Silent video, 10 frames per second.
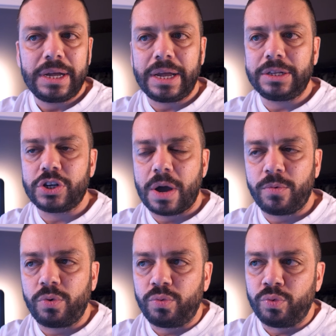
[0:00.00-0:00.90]
eh,
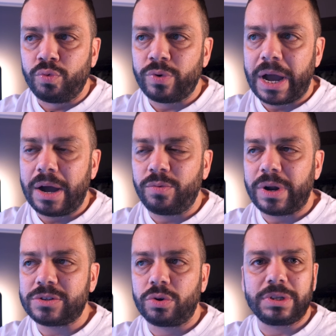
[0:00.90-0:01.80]
diciamo, una,
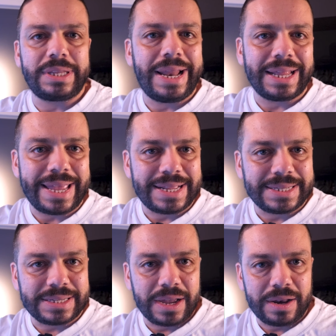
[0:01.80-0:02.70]
una, sorta di
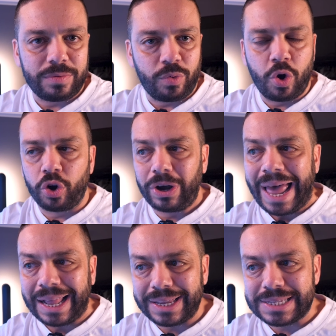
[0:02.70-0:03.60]
latenza, un core
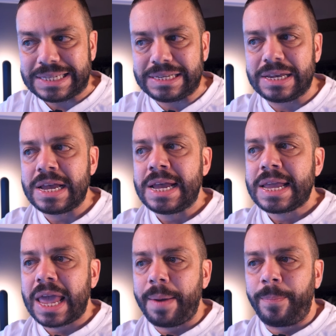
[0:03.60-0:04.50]
latency
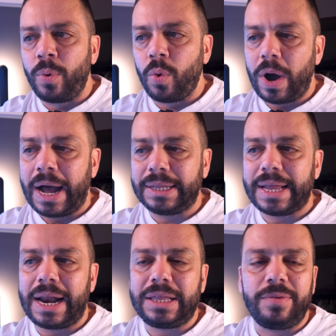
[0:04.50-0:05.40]
che può
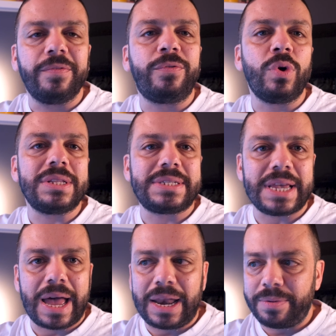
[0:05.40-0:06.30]
andare ad
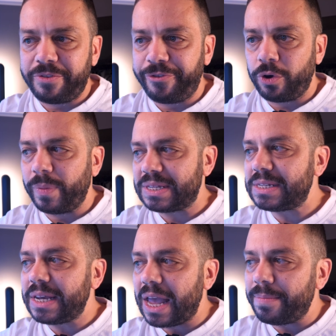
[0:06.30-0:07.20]
influenzare le
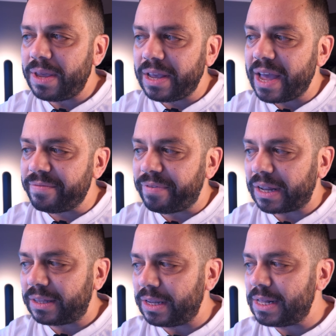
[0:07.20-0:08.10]
performance in gaming. E
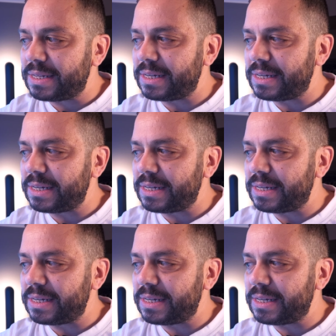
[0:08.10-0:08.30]
infatti il